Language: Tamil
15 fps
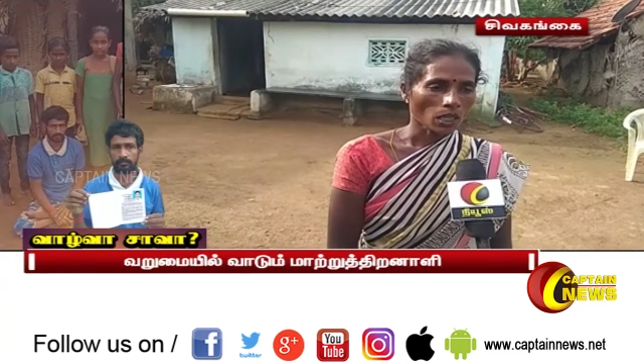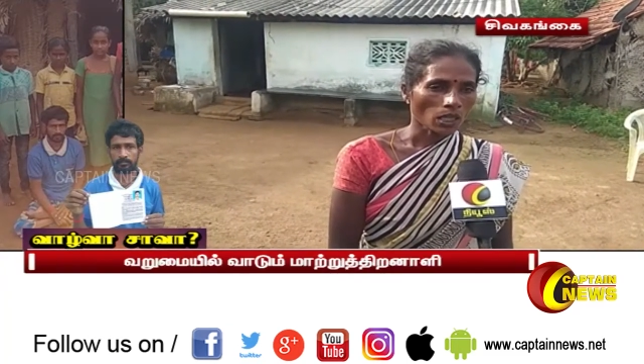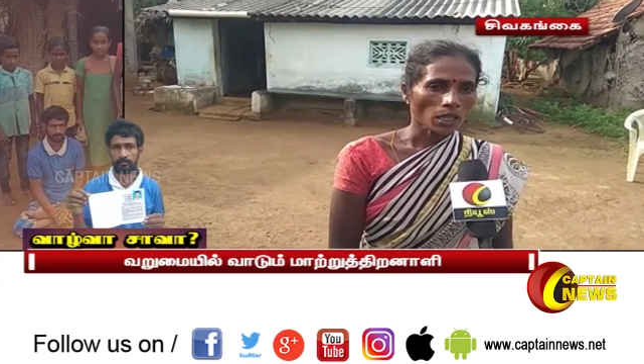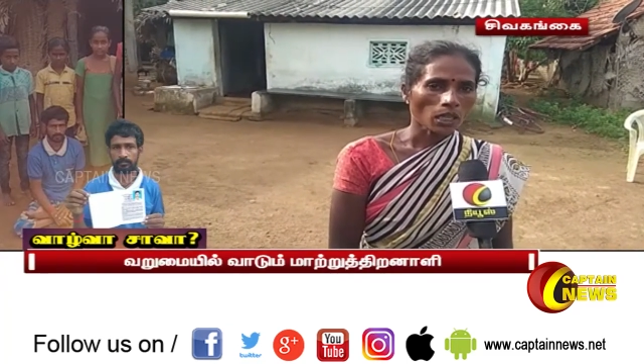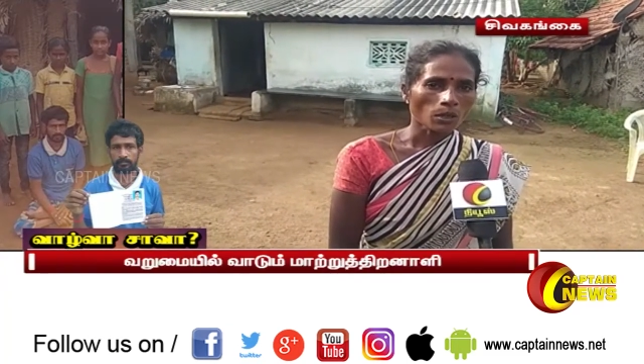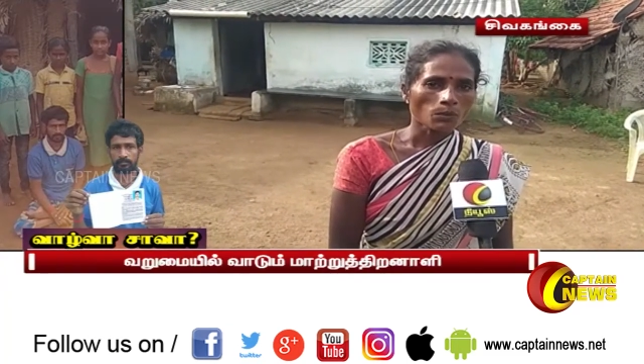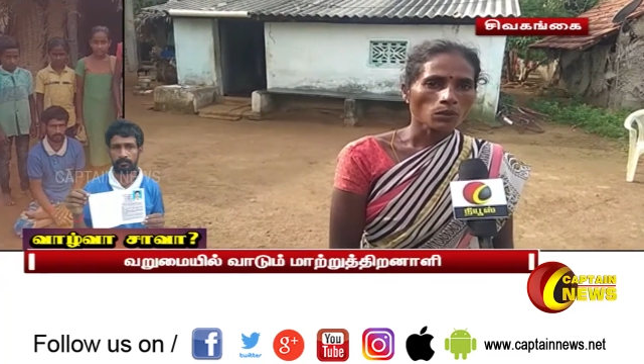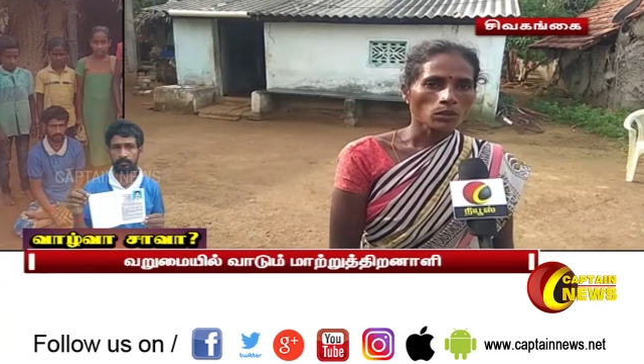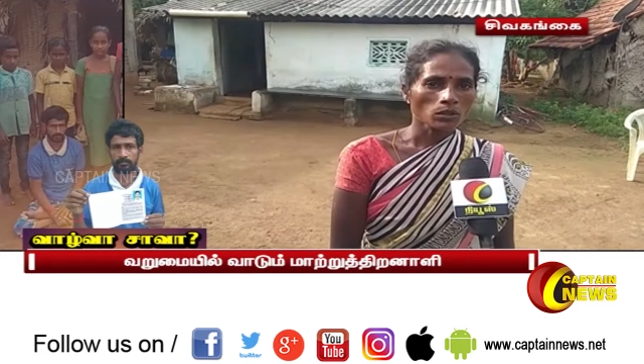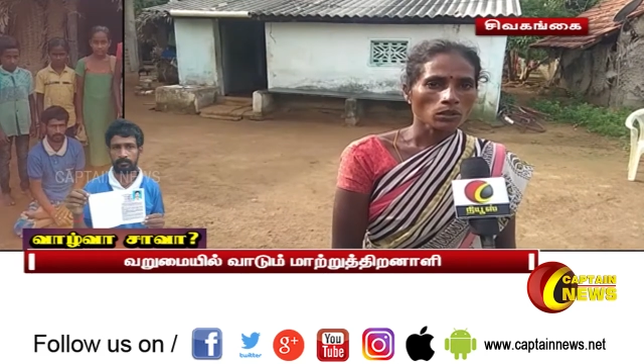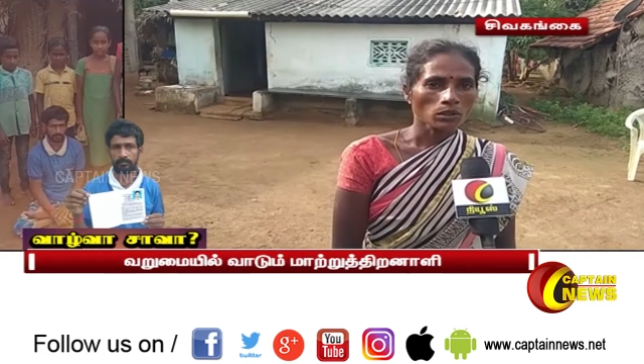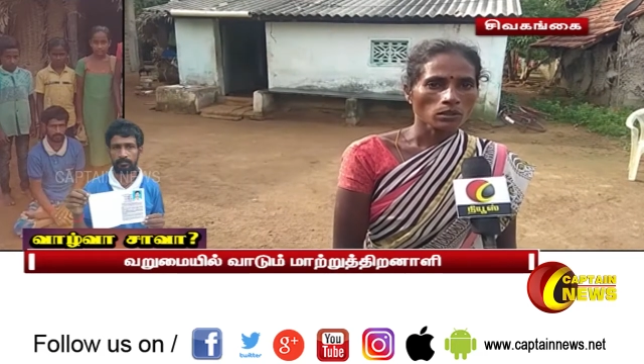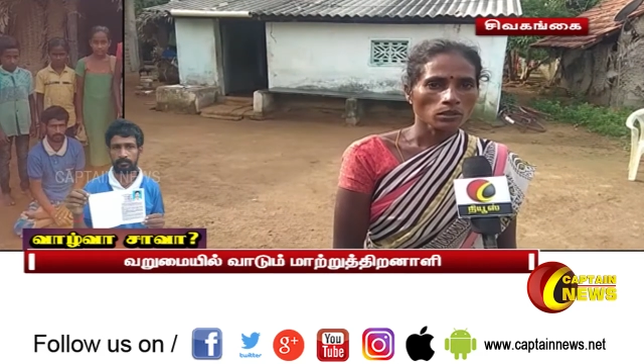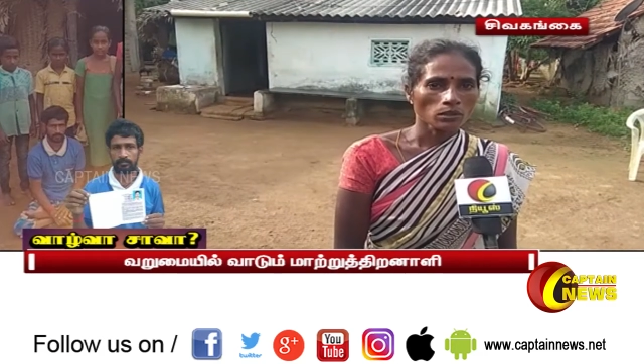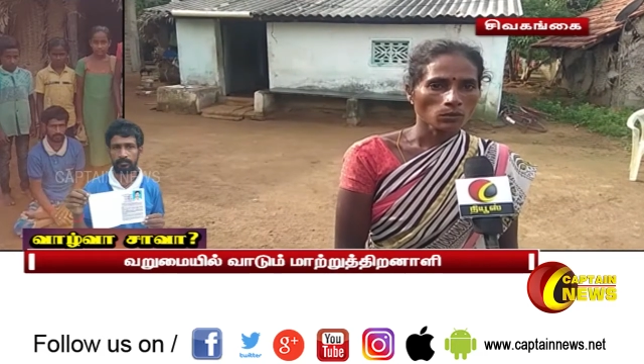அக்கா
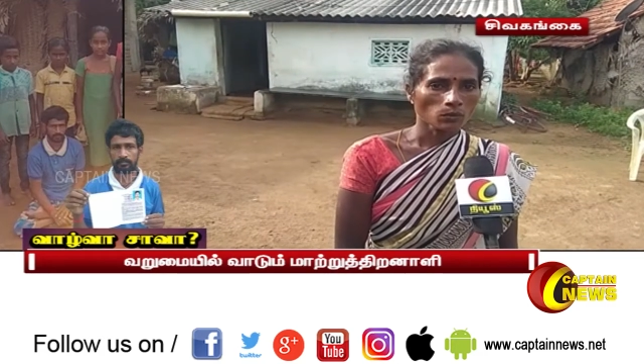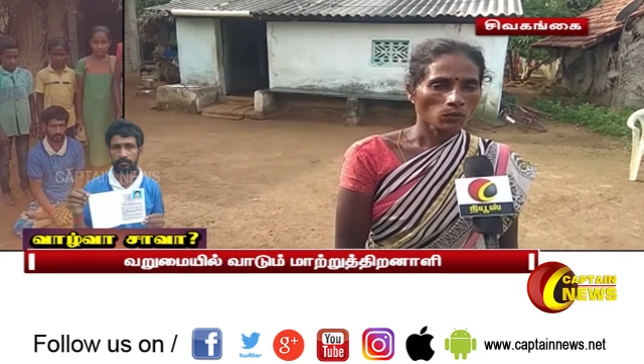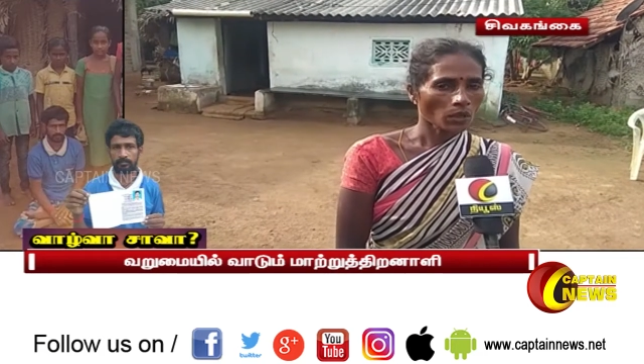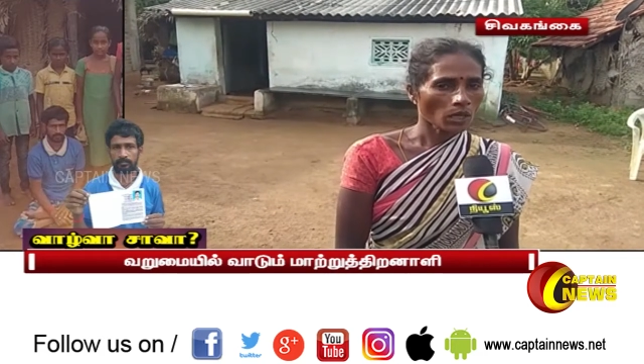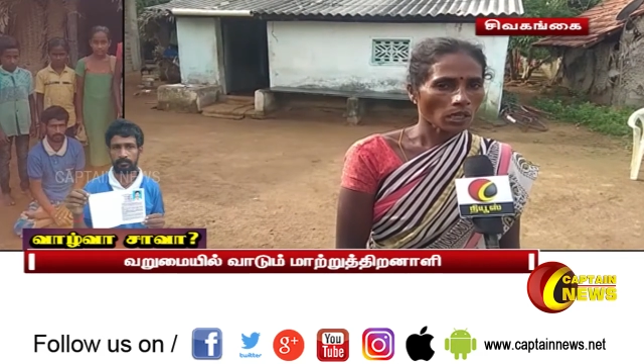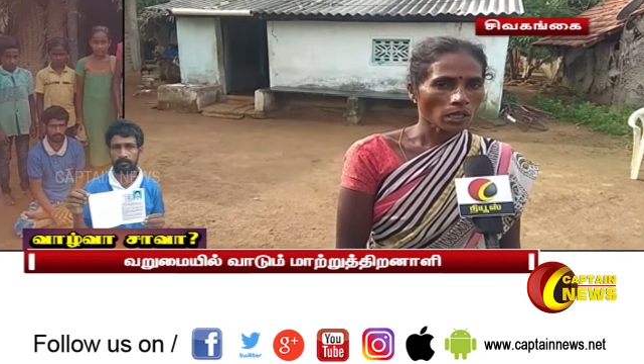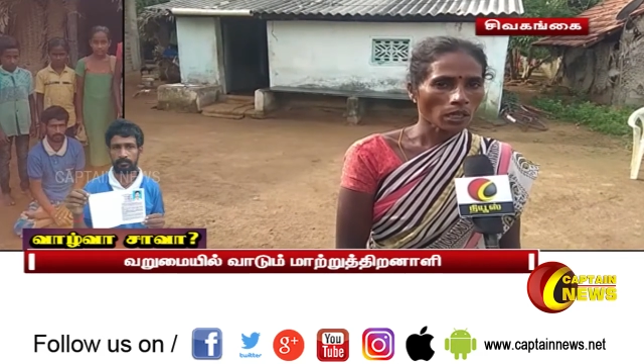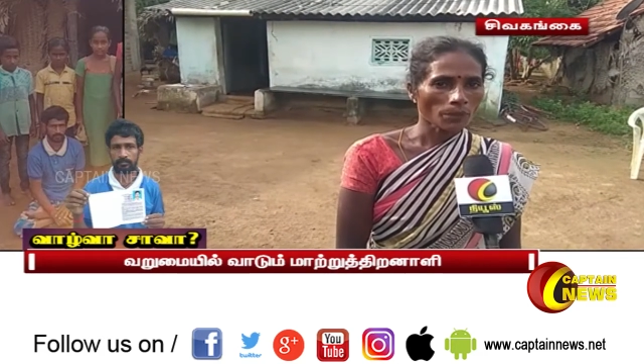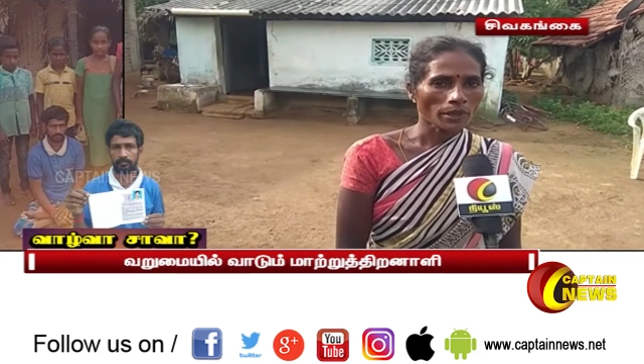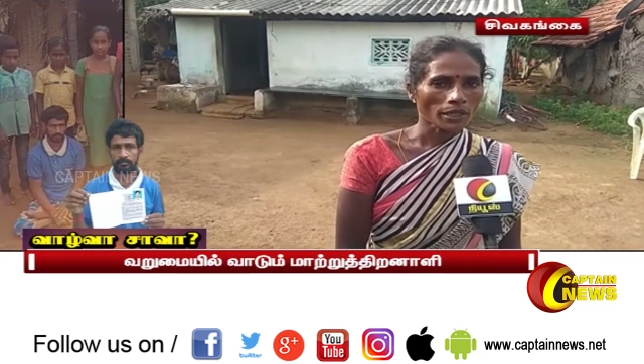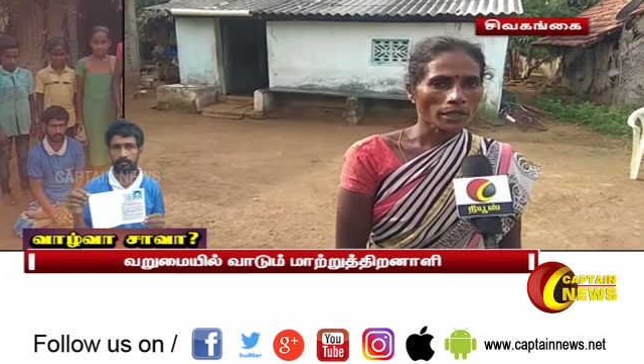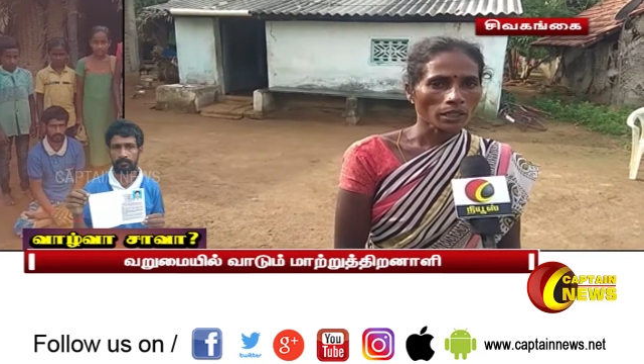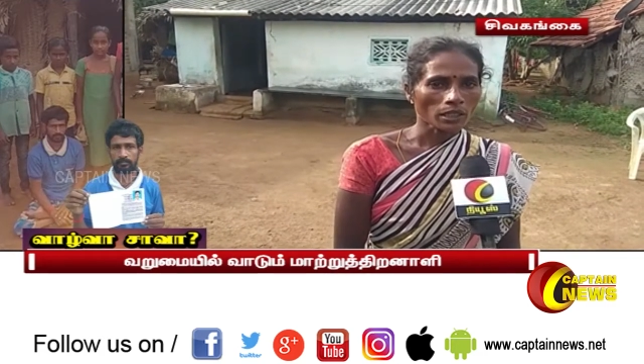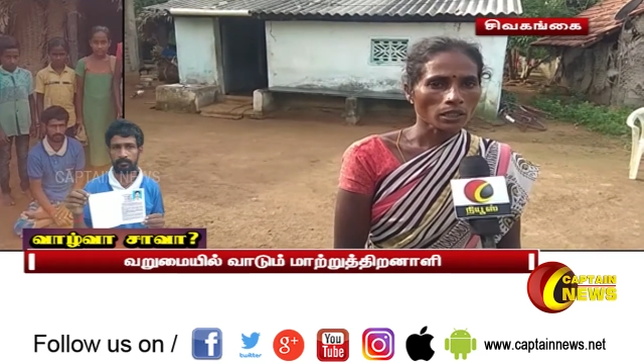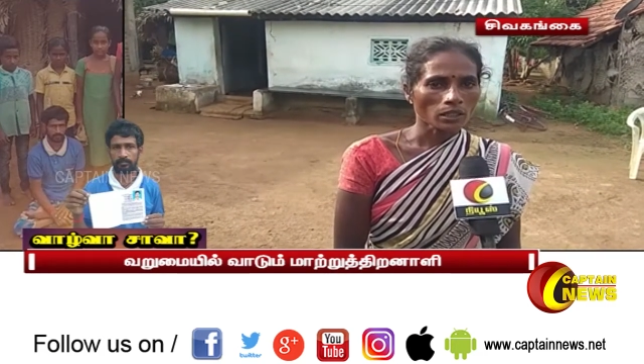பொண்ணு அக்கா
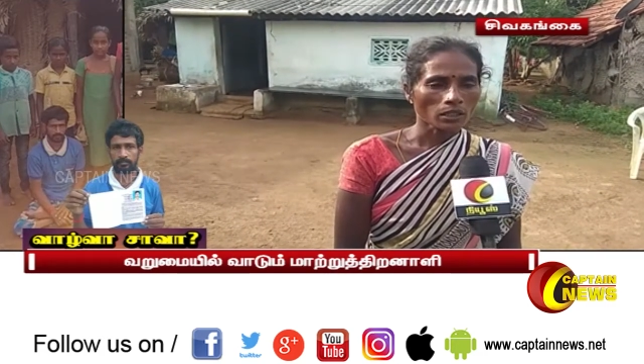பையங்க